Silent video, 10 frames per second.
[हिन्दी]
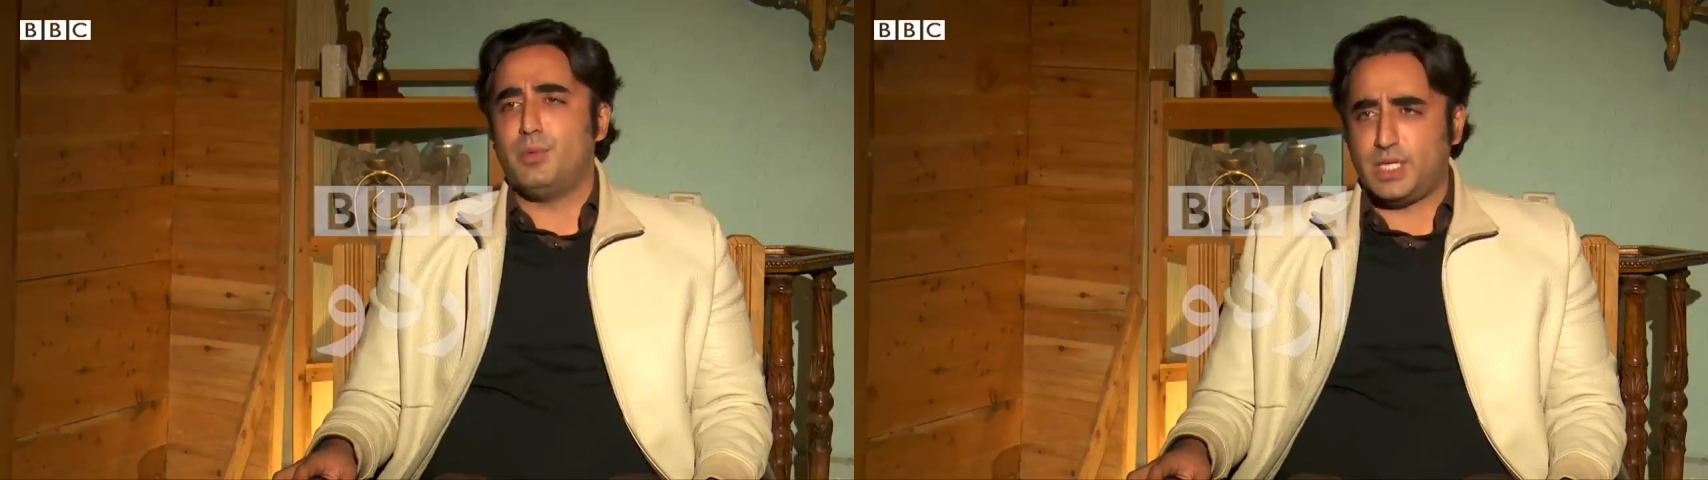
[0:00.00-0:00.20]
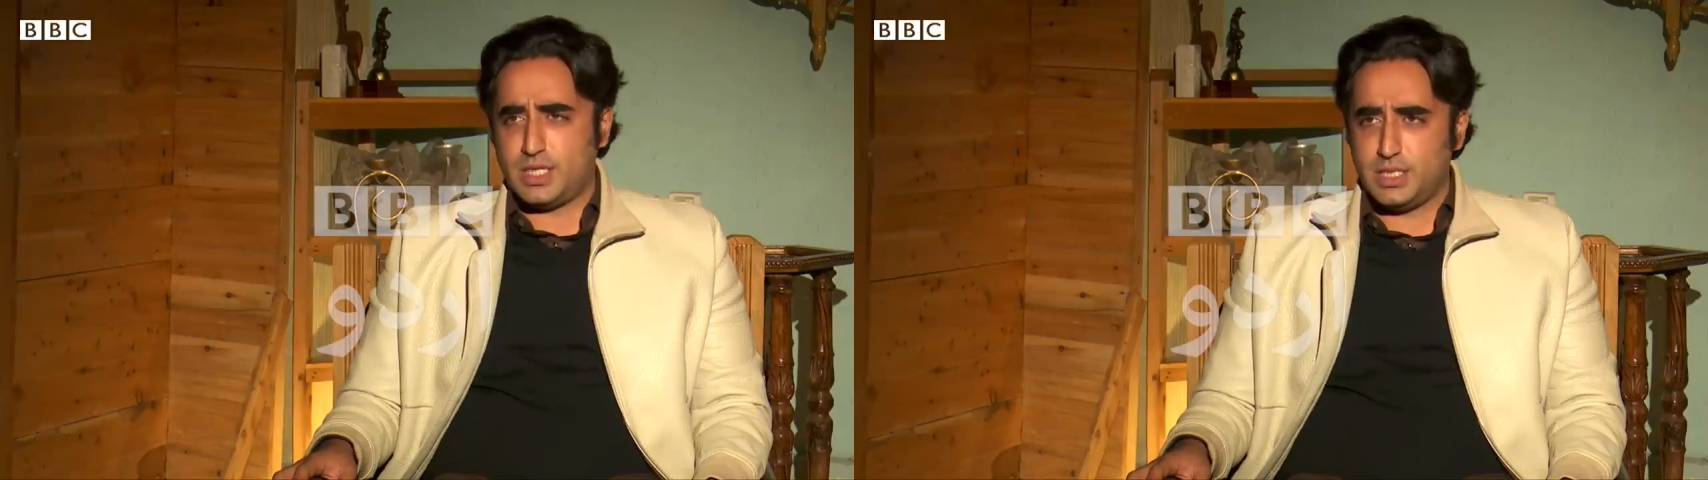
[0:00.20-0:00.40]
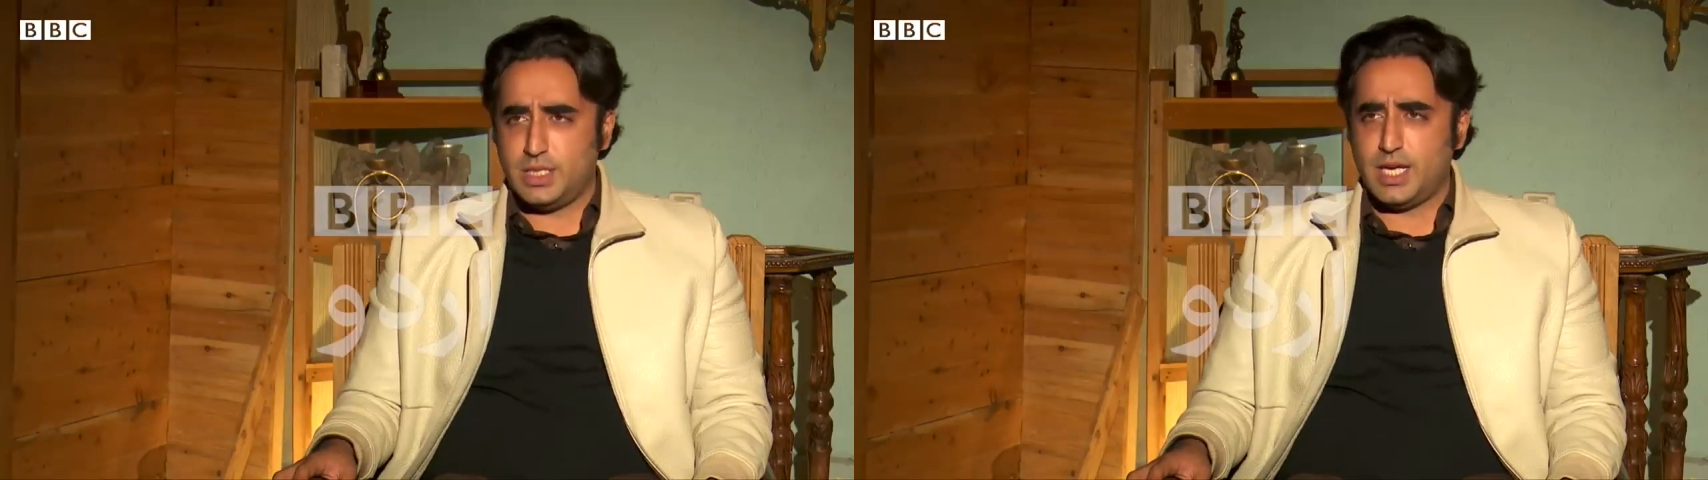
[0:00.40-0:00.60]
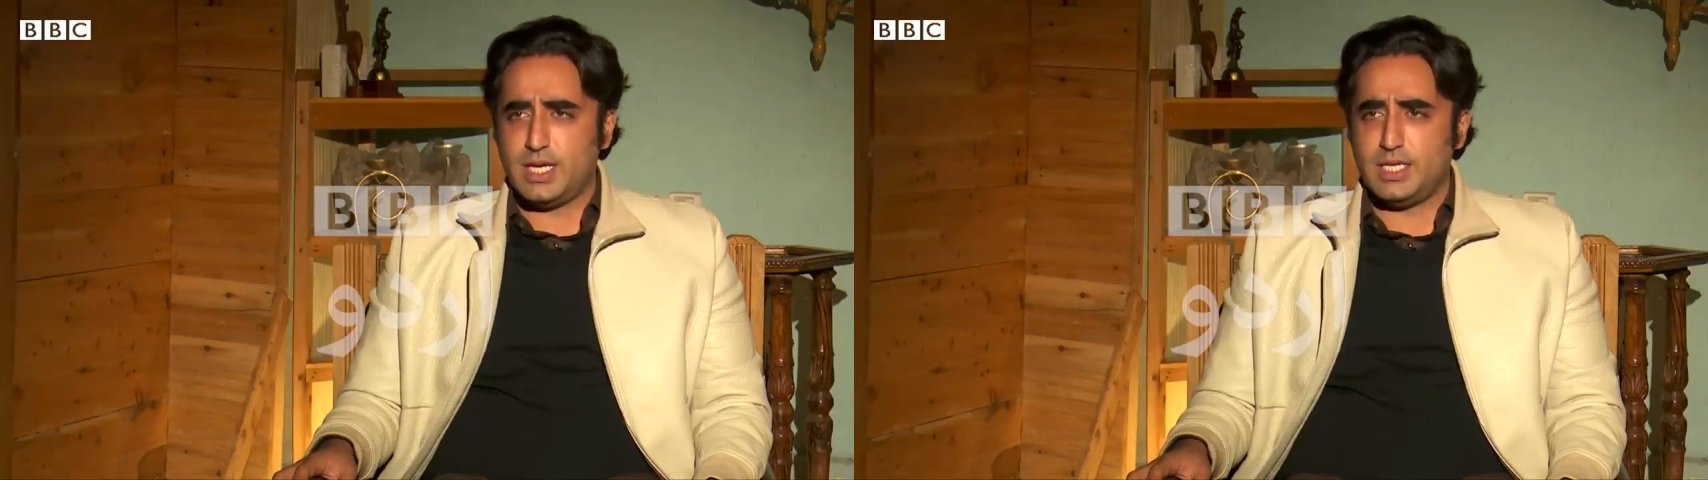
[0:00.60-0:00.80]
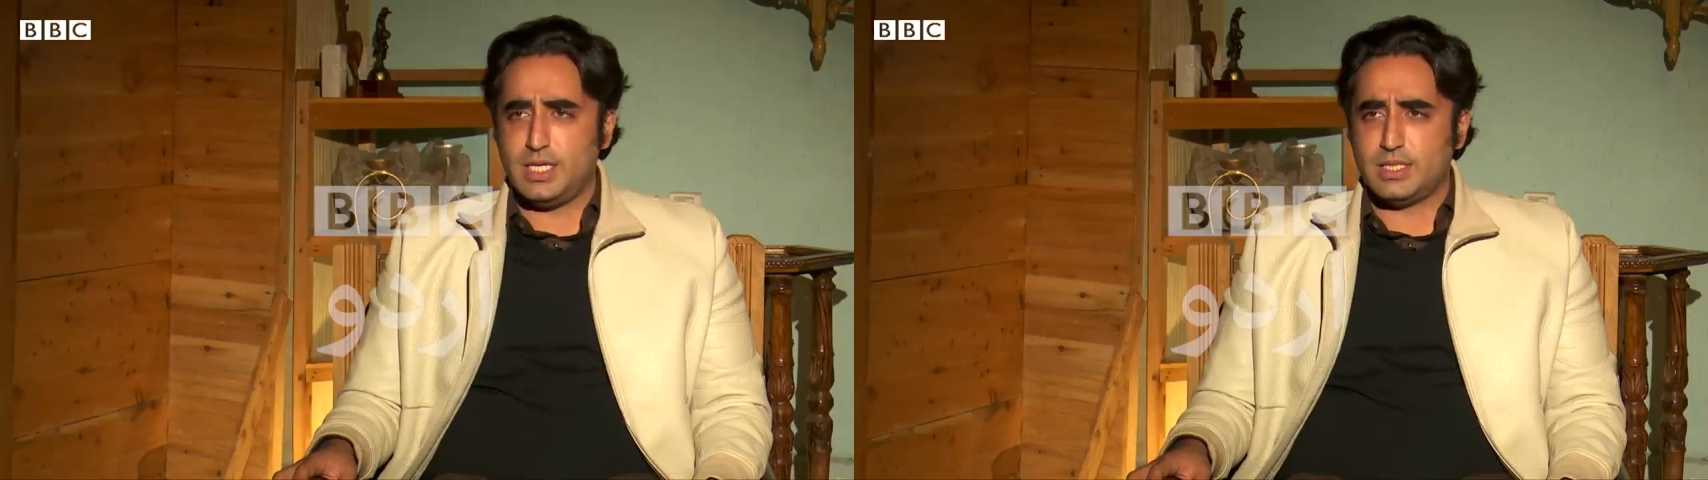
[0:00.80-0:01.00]
पोटेंशियल
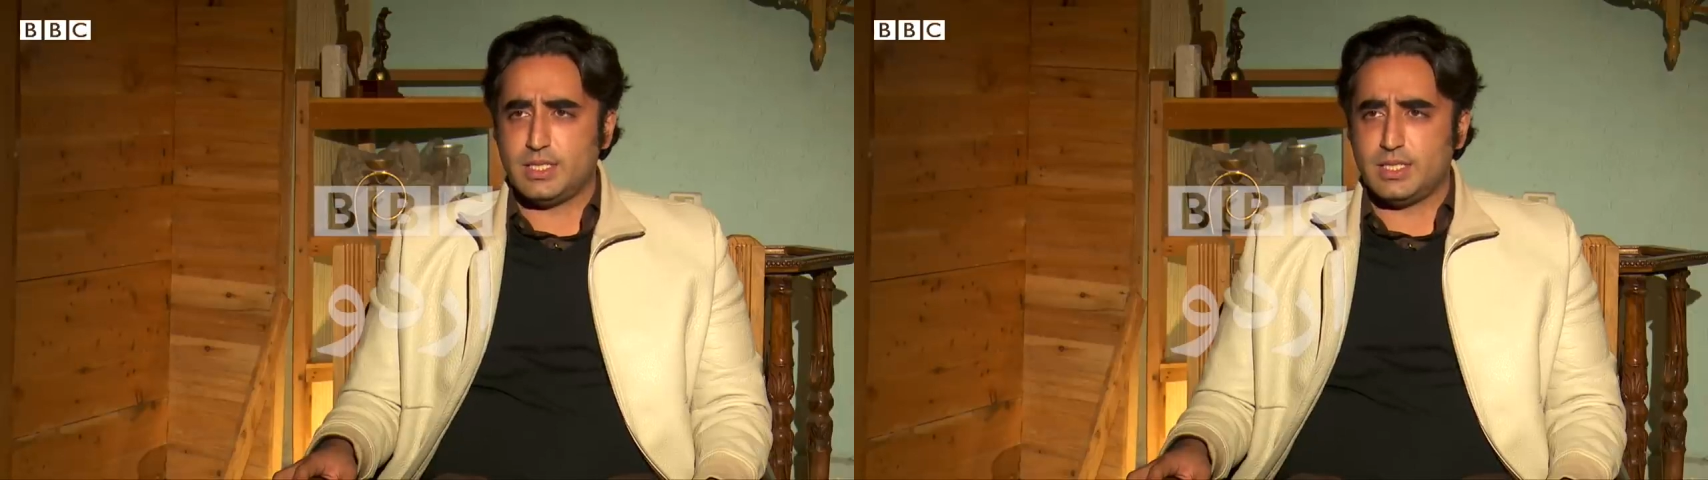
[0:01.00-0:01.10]
कैंडिडेट्स